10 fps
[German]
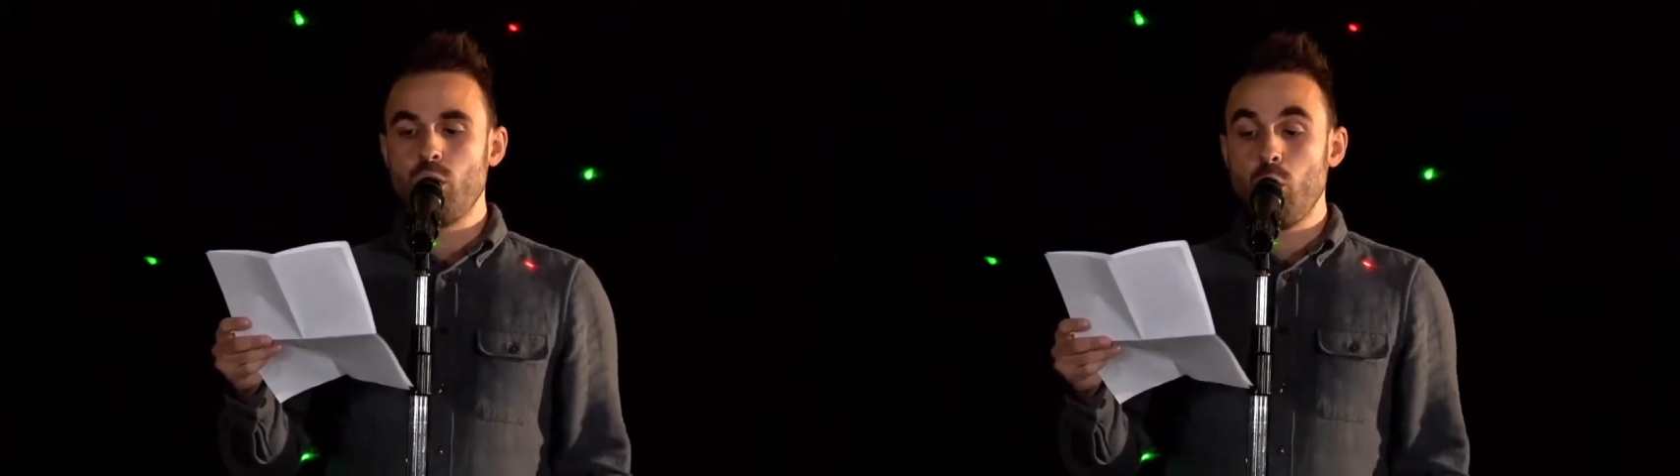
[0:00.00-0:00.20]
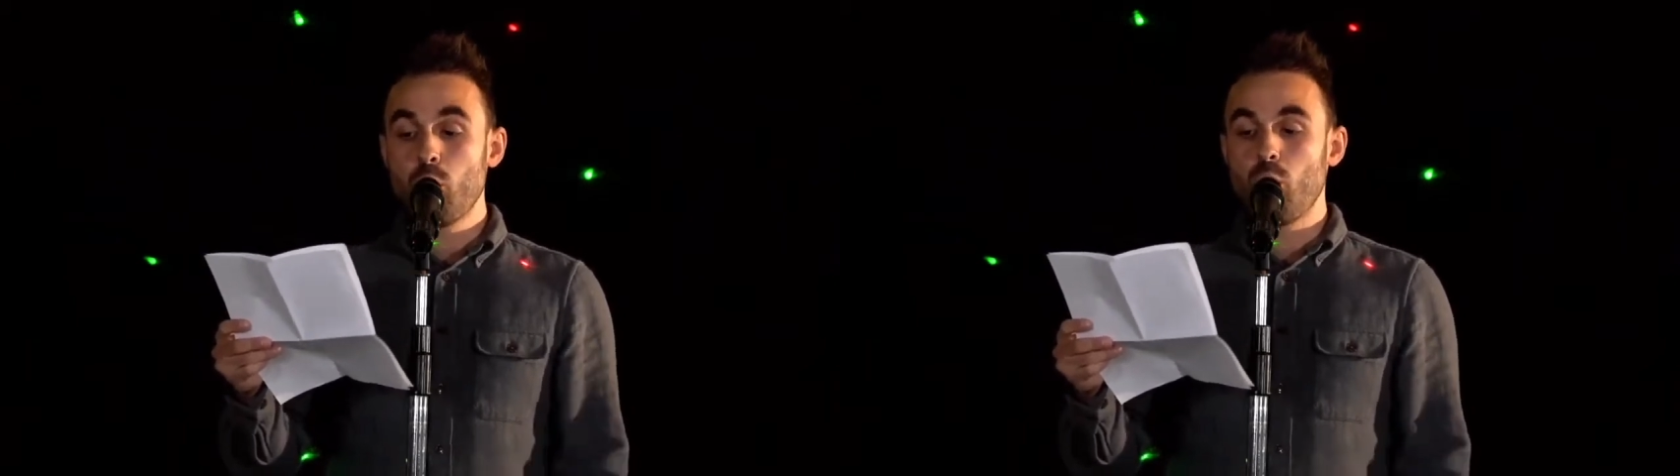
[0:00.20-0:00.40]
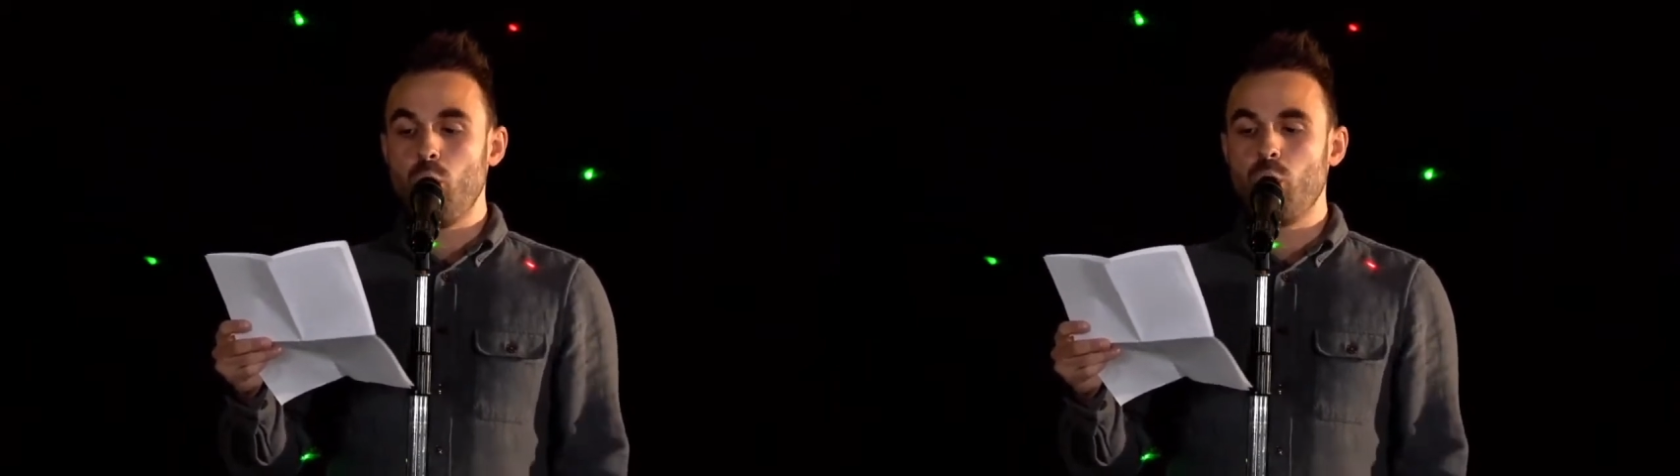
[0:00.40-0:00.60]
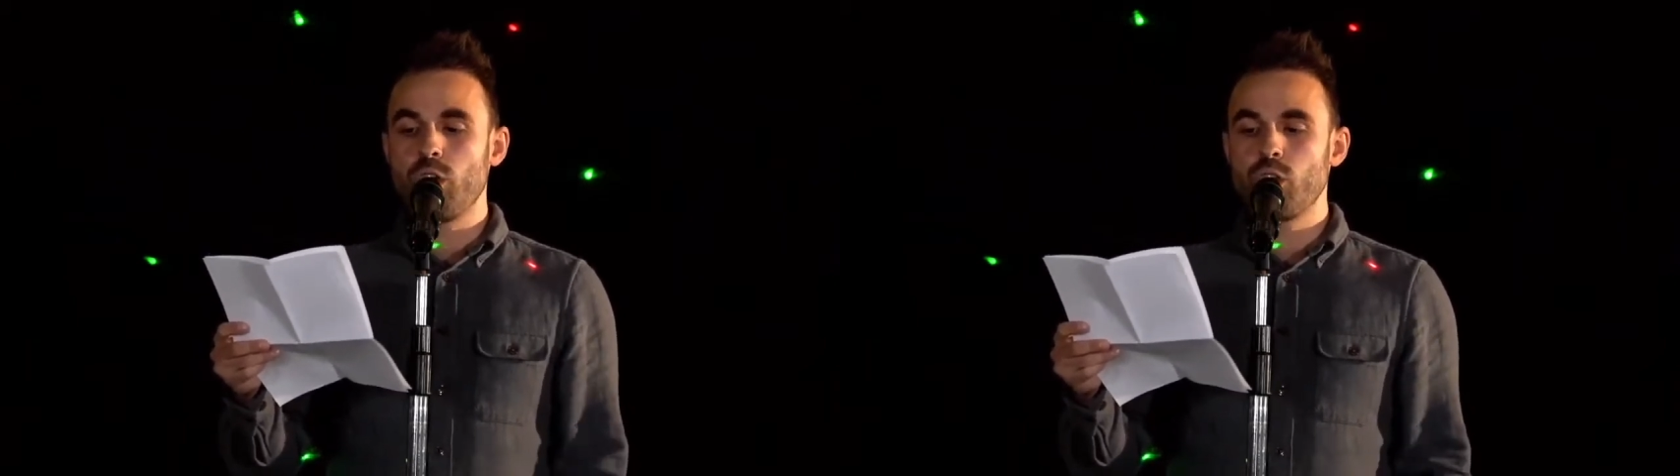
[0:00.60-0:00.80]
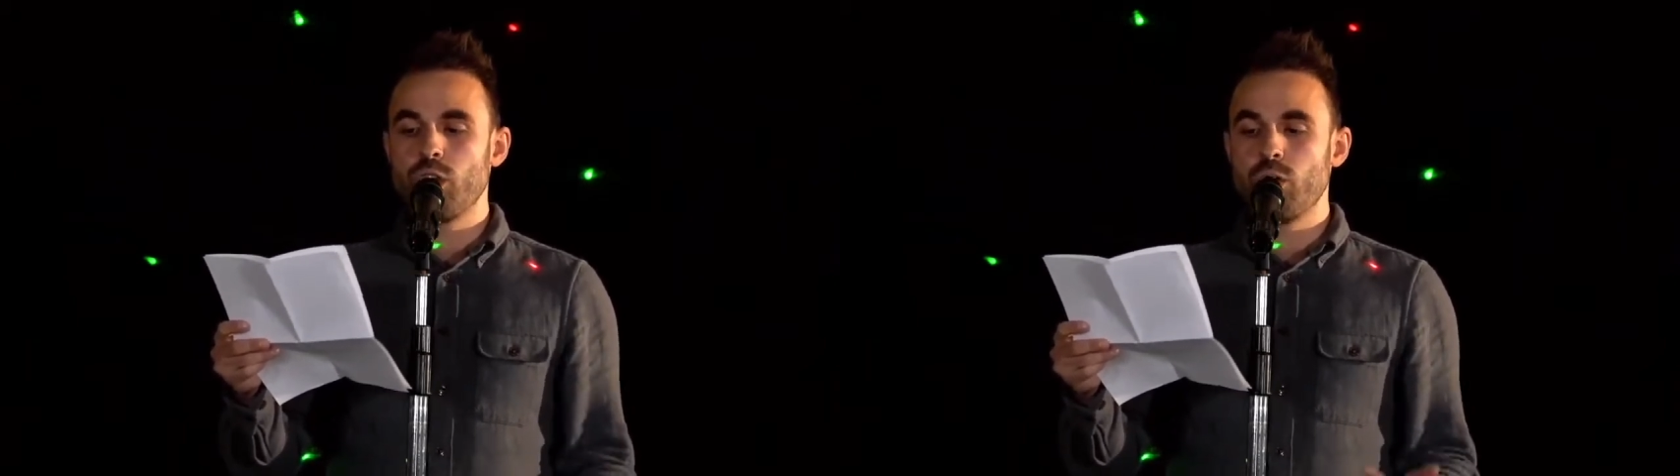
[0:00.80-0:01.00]

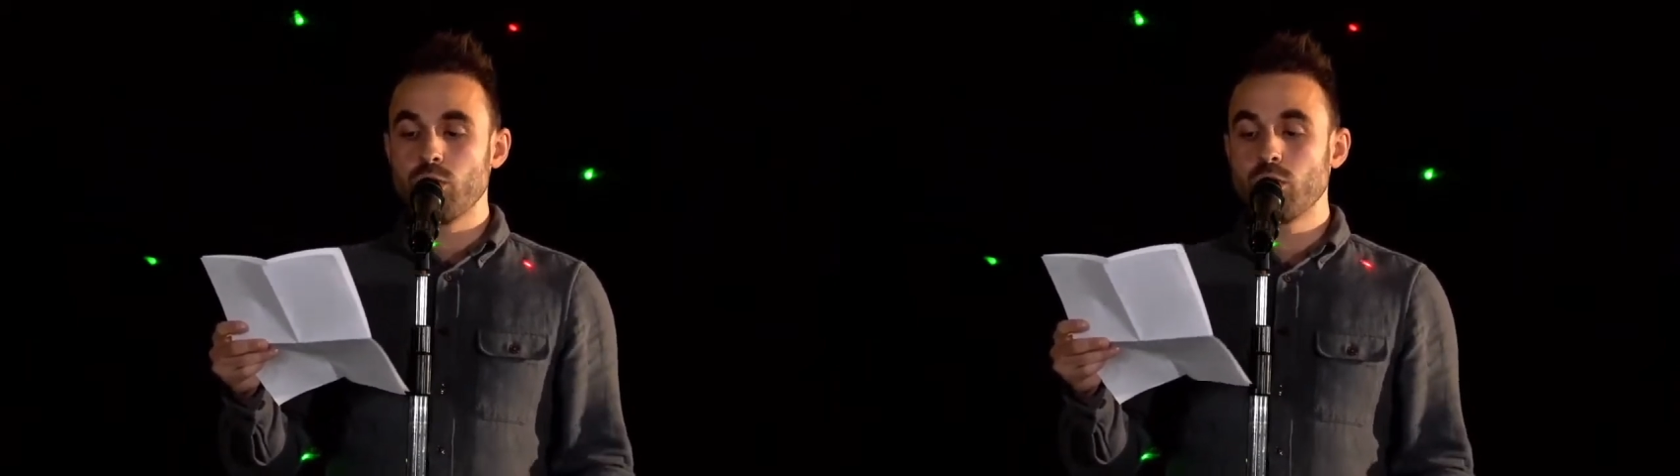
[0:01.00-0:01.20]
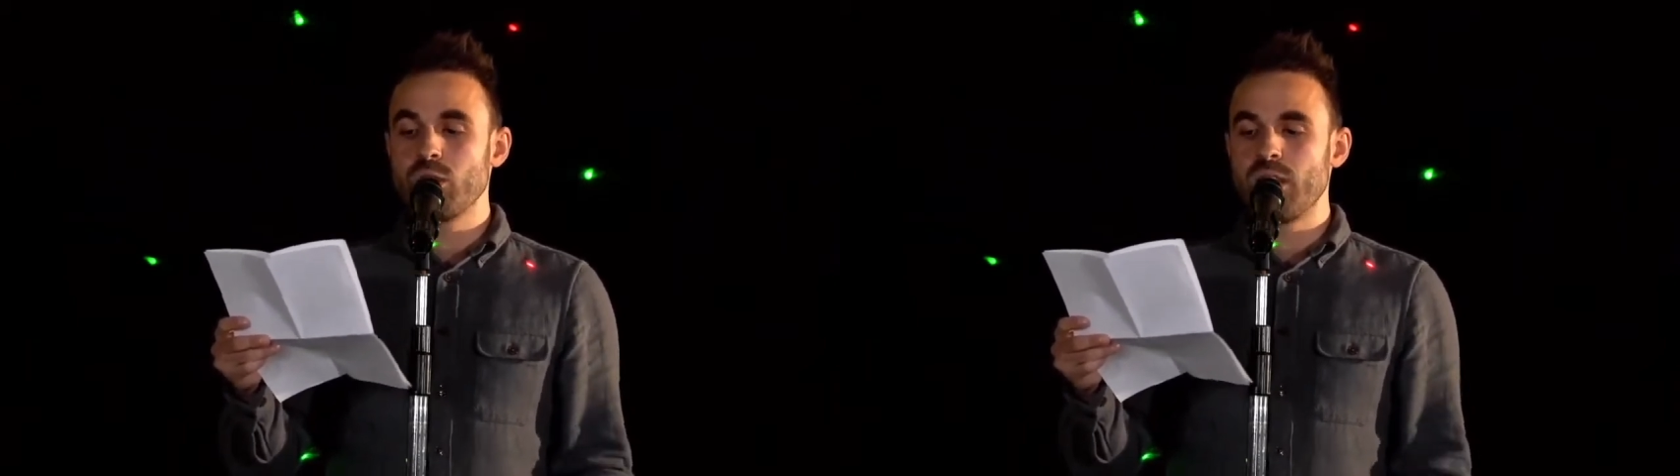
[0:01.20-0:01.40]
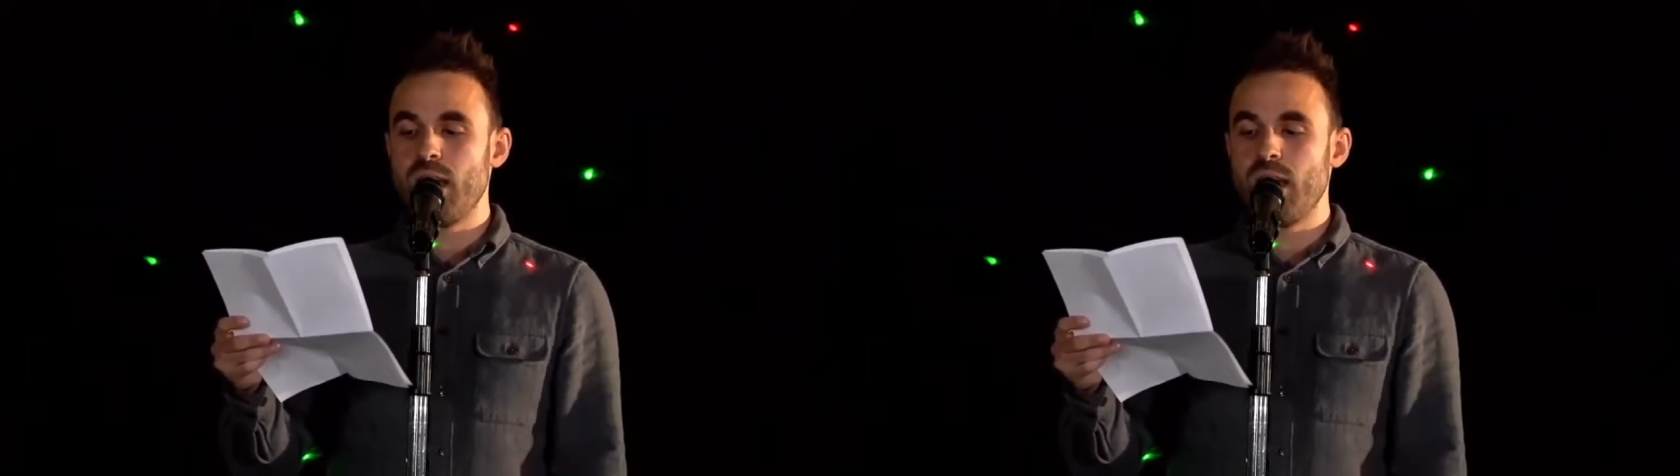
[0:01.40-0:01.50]
ökologische und soziale